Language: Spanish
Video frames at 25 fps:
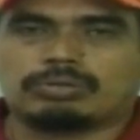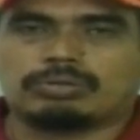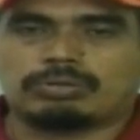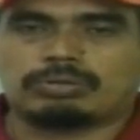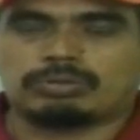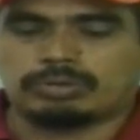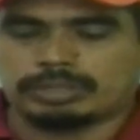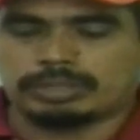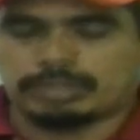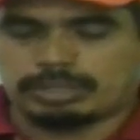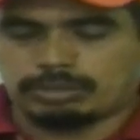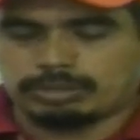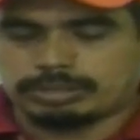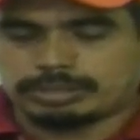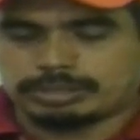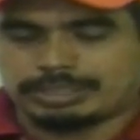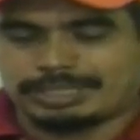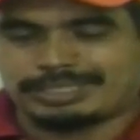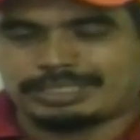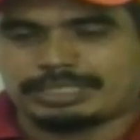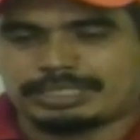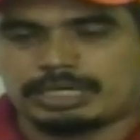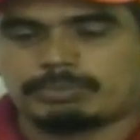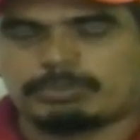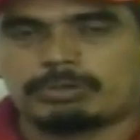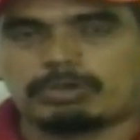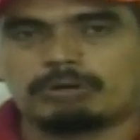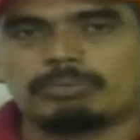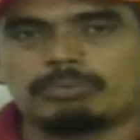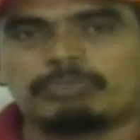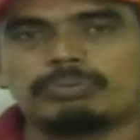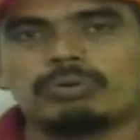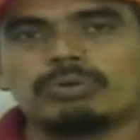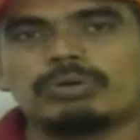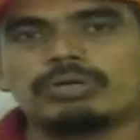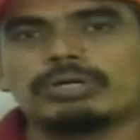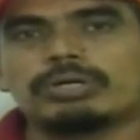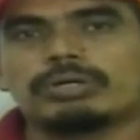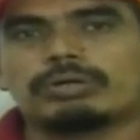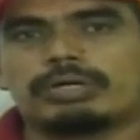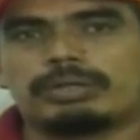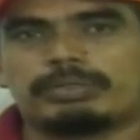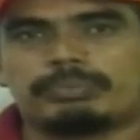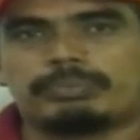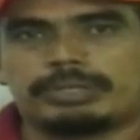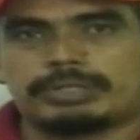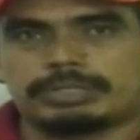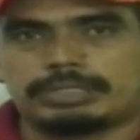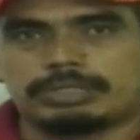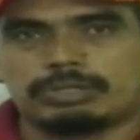yo quiero hacer este llamado público a la
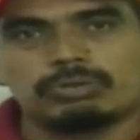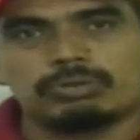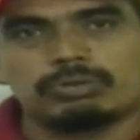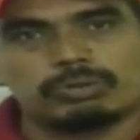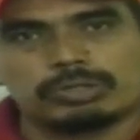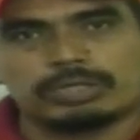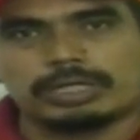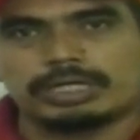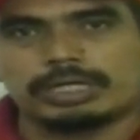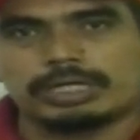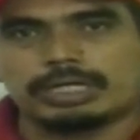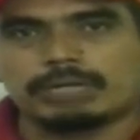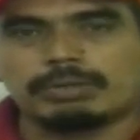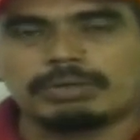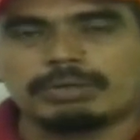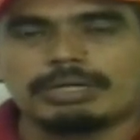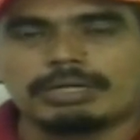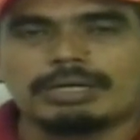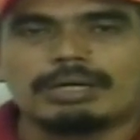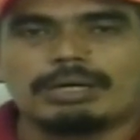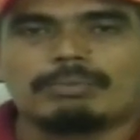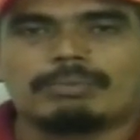empresa Hidrocaribe